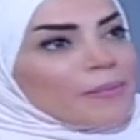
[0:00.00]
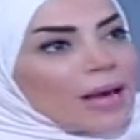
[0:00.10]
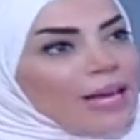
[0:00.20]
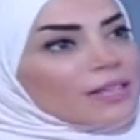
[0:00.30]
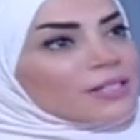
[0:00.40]

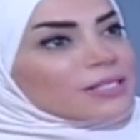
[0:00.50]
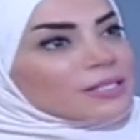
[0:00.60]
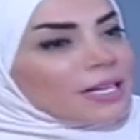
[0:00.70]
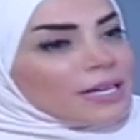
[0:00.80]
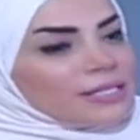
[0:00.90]
باي
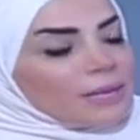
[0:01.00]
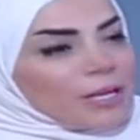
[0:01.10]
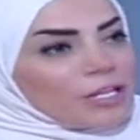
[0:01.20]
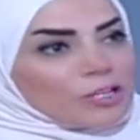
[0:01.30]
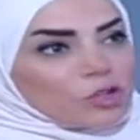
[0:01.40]
قصه انت
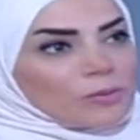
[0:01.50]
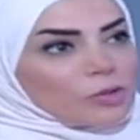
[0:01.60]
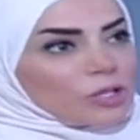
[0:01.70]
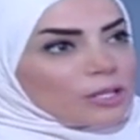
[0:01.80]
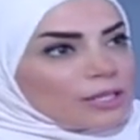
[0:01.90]
معناته شو
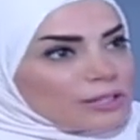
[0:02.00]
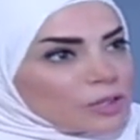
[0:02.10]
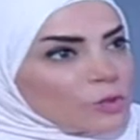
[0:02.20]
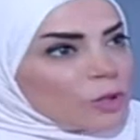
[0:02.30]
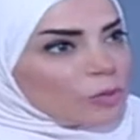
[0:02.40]
تشتغلي
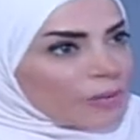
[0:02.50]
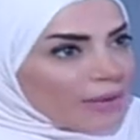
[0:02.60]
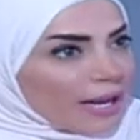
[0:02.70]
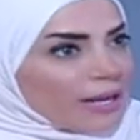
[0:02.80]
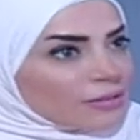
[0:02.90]
تسويق
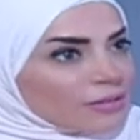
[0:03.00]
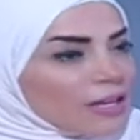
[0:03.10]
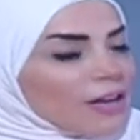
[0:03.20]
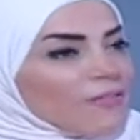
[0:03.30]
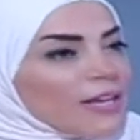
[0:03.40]
ومبيعات
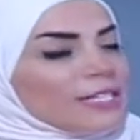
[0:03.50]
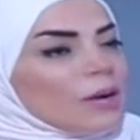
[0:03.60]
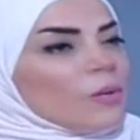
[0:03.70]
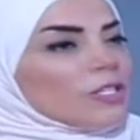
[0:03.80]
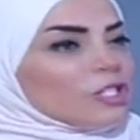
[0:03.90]
صح. فانت
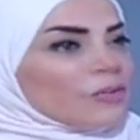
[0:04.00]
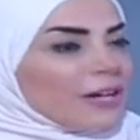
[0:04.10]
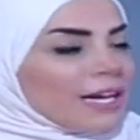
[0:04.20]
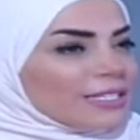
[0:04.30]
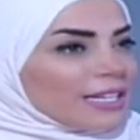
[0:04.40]
اول شيء
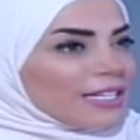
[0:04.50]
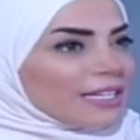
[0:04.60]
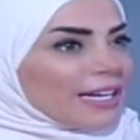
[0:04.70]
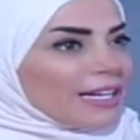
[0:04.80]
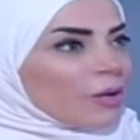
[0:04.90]
في عندك
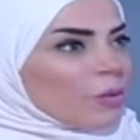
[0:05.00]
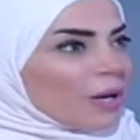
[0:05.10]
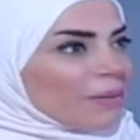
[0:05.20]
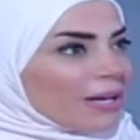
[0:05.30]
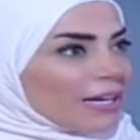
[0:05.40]
اللي هو
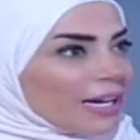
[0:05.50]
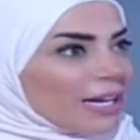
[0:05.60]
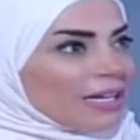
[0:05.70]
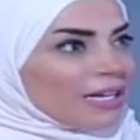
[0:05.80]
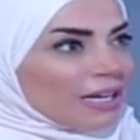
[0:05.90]
عباره
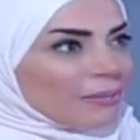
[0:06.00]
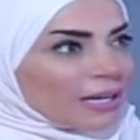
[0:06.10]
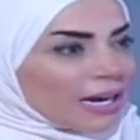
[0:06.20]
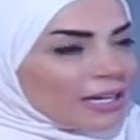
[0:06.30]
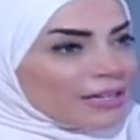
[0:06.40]

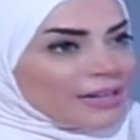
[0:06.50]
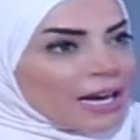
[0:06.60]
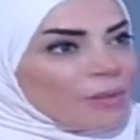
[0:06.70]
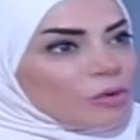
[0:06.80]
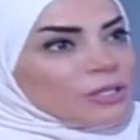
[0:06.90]
عباره عن
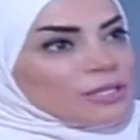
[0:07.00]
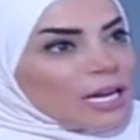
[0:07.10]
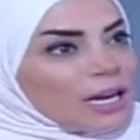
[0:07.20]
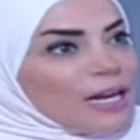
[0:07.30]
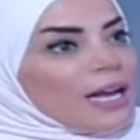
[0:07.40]
التعامل
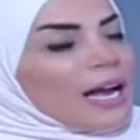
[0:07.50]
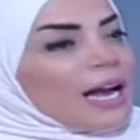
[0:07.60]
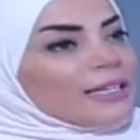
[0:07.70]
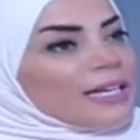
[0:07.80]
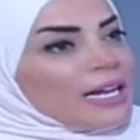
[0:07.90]
الصح
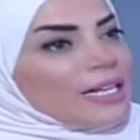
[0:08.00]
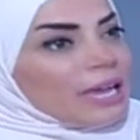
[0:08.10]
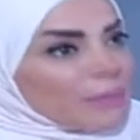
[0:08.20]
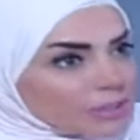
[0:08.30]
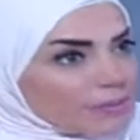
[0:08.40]
عندك انت
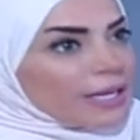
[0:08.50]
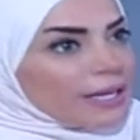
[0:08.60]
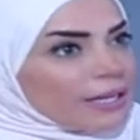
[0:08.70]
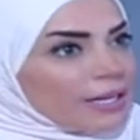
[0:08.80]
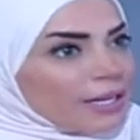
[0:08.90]
عم
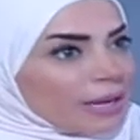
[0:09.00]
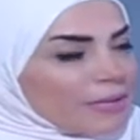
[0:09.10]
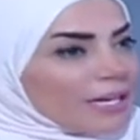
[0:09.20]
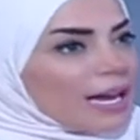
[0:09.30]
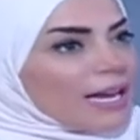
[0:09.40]
تبيعي يعني
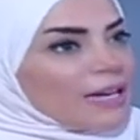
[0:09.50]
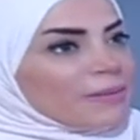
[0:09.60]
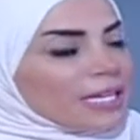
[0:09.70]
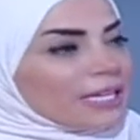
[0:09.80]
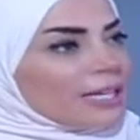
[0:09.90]
بالنهايه انا
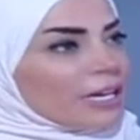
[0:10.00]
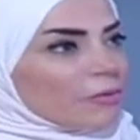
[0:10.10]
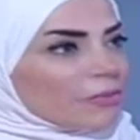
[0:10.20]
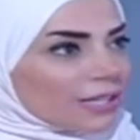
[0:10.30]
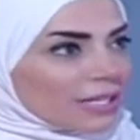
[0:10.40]
بدي اختار
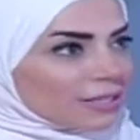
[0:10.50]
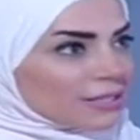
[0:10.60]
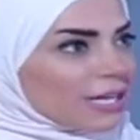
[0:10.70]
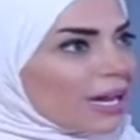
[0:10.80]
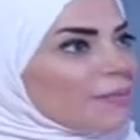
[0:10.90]
المفردات
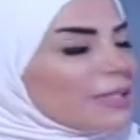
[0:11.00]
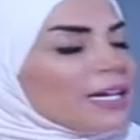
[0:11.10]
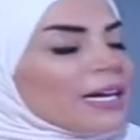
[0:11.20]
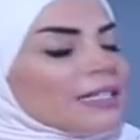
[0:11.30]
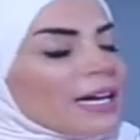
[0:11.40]
الصح طبعا.
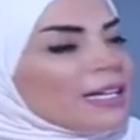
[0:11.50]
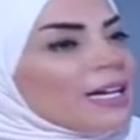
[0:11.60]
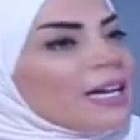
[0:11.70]
بدي اختار